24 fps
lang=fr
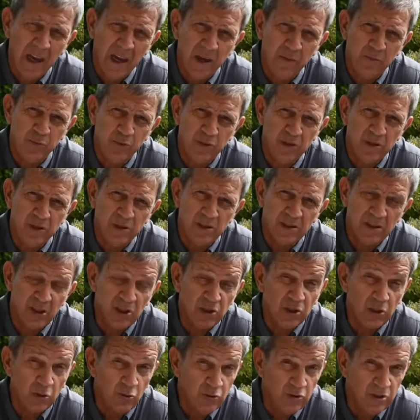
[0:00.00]
Et puis
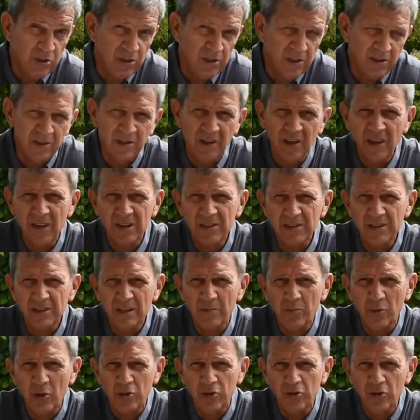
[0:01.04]
sachez aussi, c'est
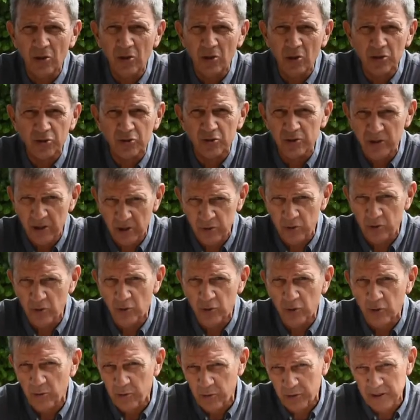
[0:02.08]
important lorsqu'on est une
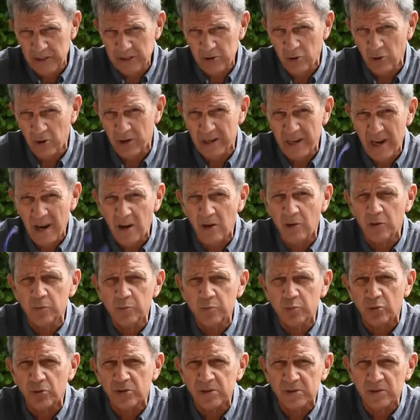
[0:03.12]
entreprise, que
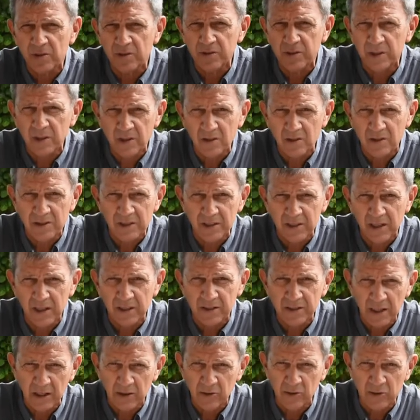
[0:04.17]
40% des cancers
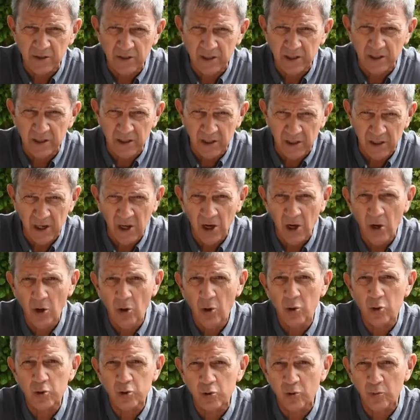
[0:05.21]
diagnostiqués
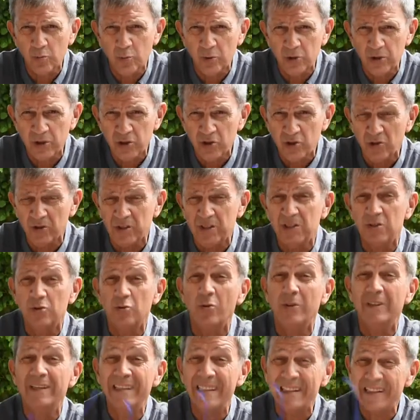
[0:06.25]
le sont pour des gens qui
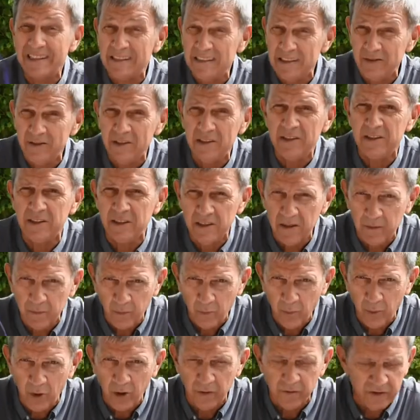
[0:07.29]
sont en activité
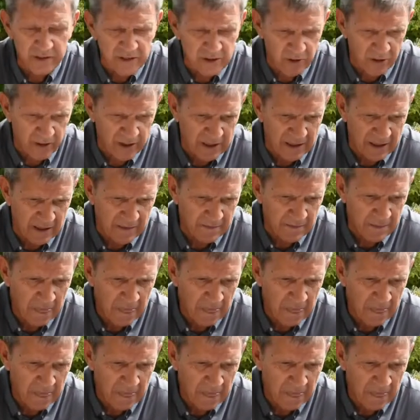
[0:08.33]
professionnelle.